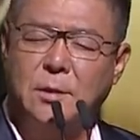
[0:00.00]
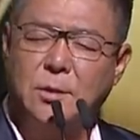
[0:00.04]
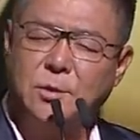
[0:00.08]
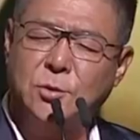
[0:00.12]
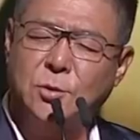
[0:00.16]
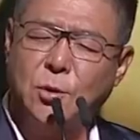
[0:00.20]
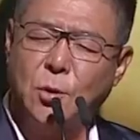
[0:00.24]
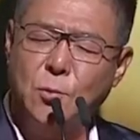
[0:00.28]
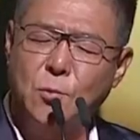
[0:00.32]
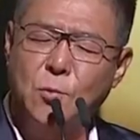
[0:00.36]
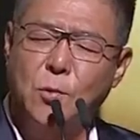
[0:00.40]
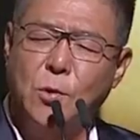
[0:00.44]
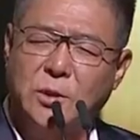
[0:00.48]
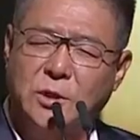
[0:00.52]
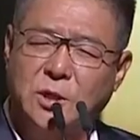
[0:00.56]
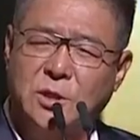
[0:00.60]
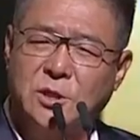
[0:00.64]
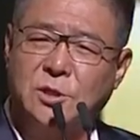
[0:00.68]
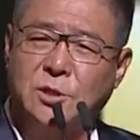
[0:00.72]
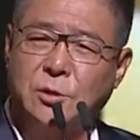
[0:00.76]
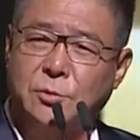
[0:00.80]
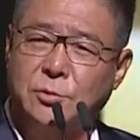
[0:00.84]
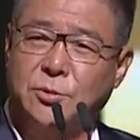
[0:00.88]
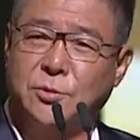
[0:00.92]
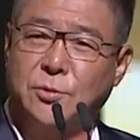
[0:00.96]
从我的
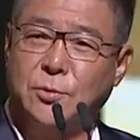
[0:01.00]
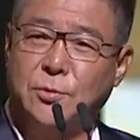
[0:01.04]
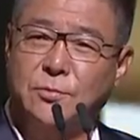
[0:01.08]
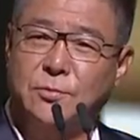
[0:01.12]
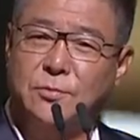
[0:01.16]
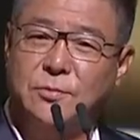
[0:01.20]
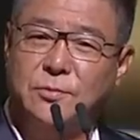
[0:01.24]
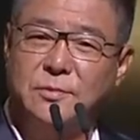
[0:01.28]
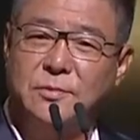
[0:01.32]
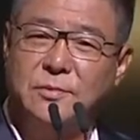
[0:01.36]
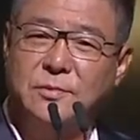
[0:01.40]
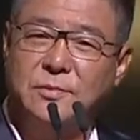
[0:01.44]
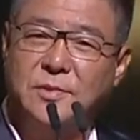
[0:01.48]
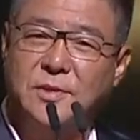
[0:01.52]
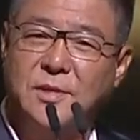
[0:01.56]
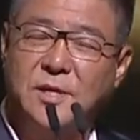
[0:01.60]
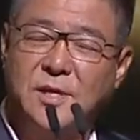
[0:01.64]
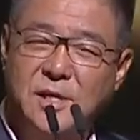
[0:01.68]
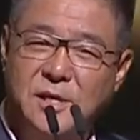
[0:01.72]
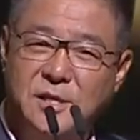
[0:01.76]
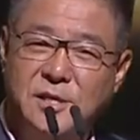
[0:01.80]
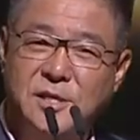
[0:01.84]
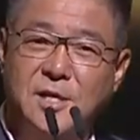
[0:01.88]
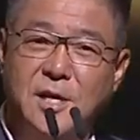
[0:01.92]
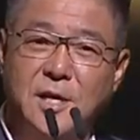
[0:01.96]
手中
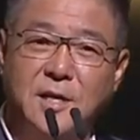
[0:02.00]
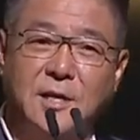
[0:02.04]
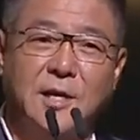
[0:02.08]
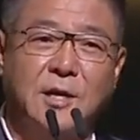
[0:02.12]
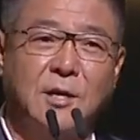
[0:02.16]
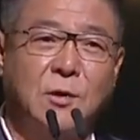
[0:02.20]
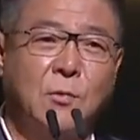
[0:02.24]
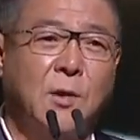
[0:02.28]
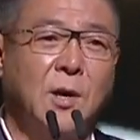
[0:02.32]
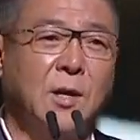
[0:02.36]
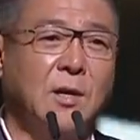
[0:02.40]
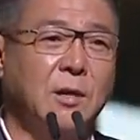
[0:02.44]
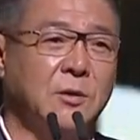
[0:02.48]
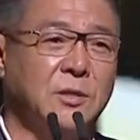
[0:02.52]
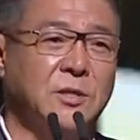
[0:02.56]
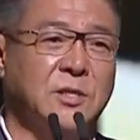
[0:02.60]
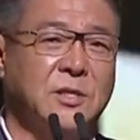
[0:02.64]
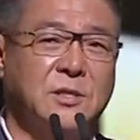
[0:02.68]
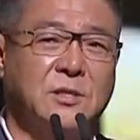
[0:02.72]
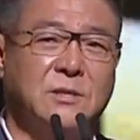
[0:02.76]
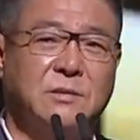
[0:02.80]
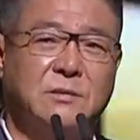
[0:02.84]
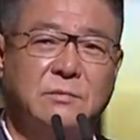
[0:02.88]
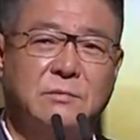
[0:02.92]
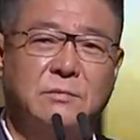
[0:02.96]
献给黄老师，